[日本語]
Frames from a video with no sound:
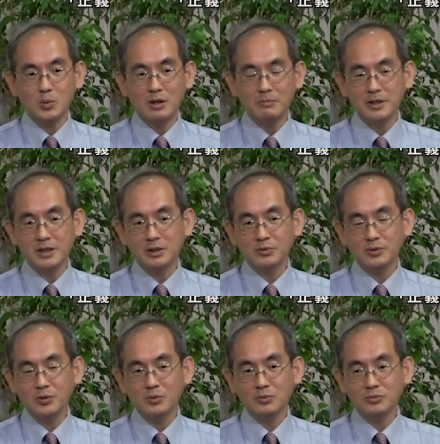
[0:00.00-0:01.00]
アメリカの
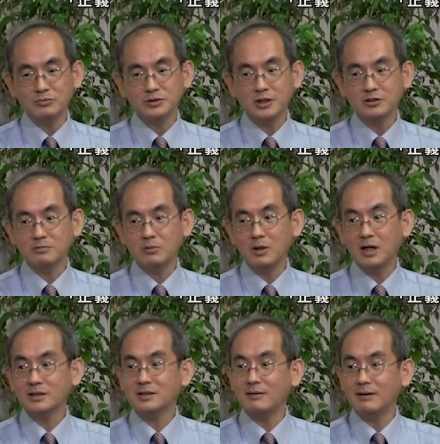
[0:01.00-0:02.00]
ネオコンの策謀が
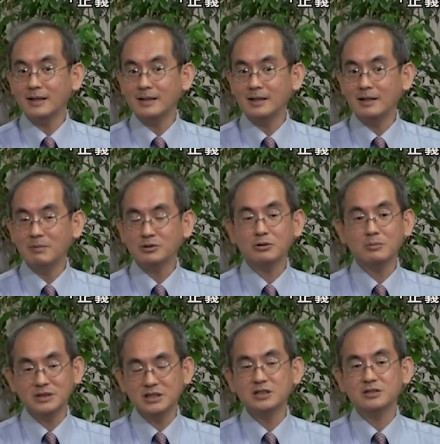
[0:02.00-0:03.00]
あったわけで、まあ、それ
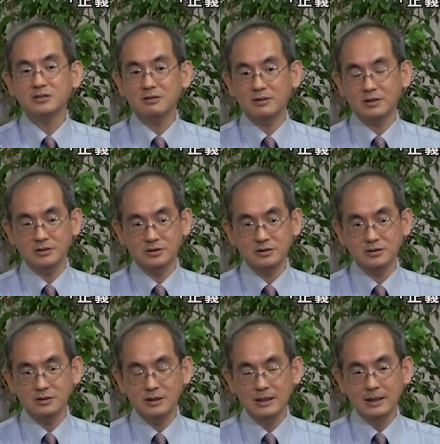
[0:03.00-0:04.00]
も事実なわけです。
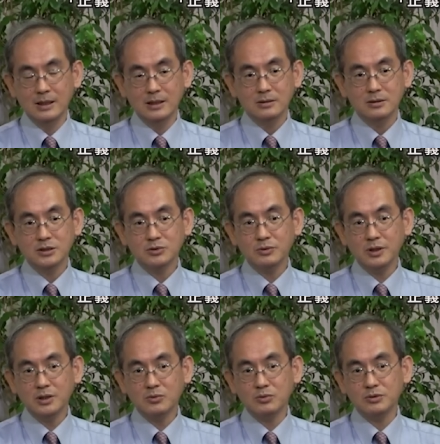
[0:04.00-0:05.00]
でそれ
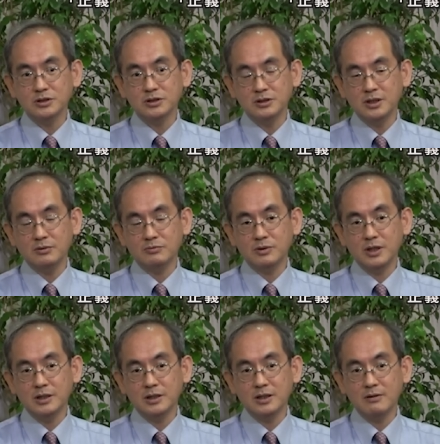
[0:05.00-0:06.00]
以降ですね
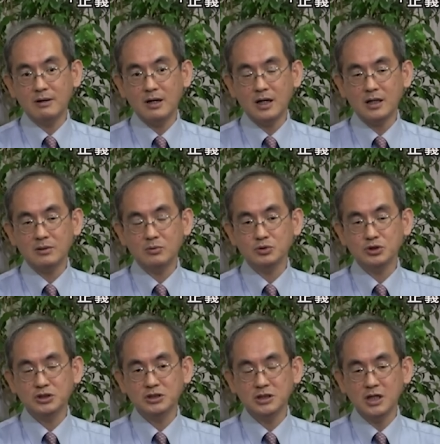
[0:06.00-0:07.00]
ウクライナでは反
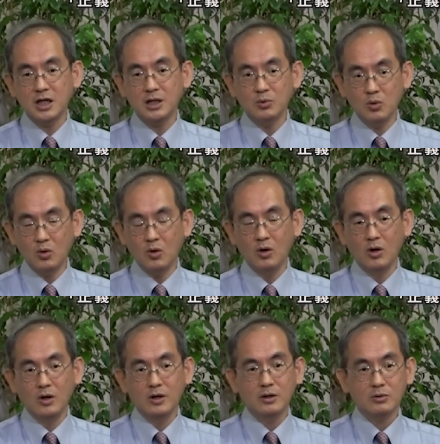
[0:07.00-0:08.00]
ロシアの
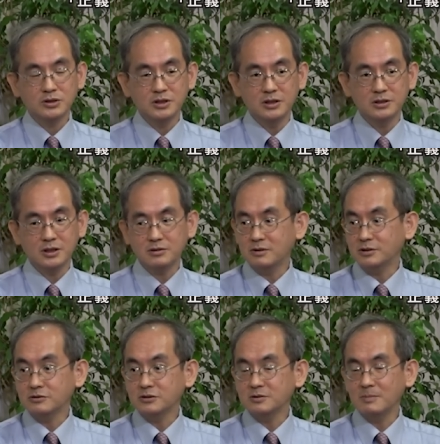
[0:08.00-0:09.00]
政策が
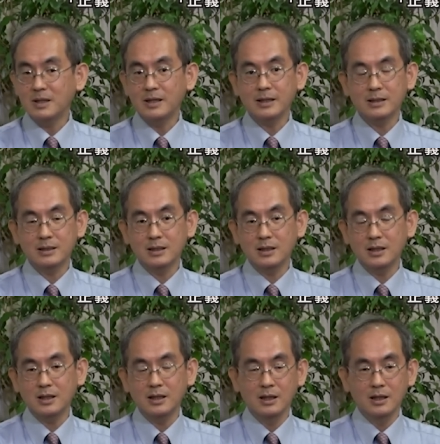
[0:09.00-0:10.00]
進められ
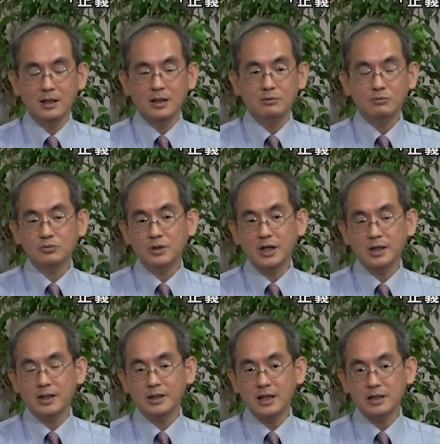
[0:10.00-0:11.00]
て
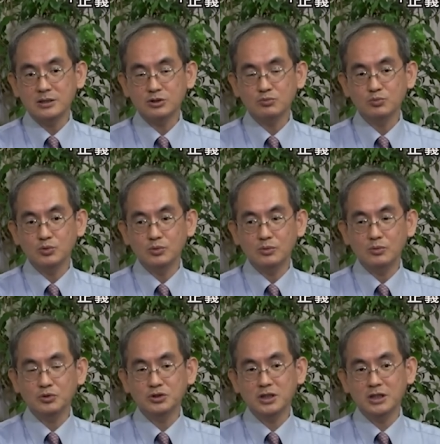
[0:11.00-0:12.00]
ウクライナ内に住む
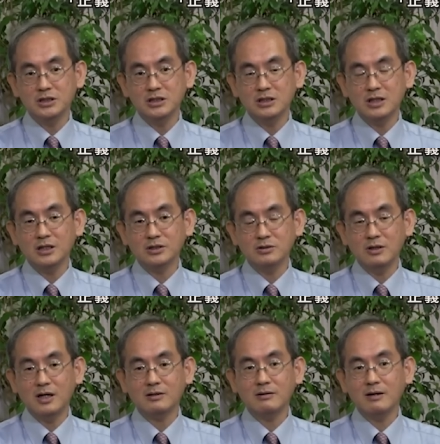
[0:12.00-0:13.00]
ロシア人に対する
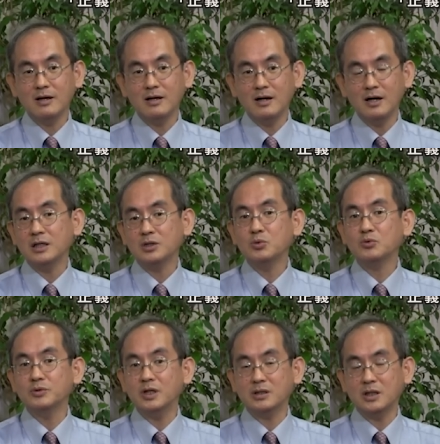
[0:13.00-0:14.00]
迫害がひど
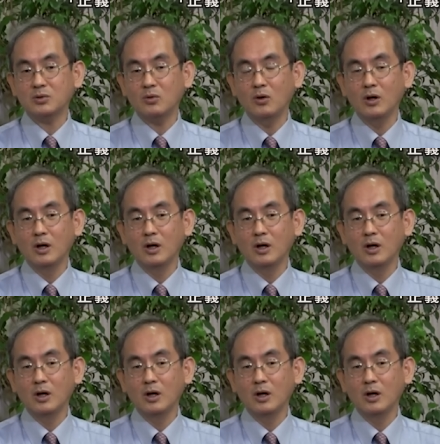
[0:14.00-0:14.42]
くなったと。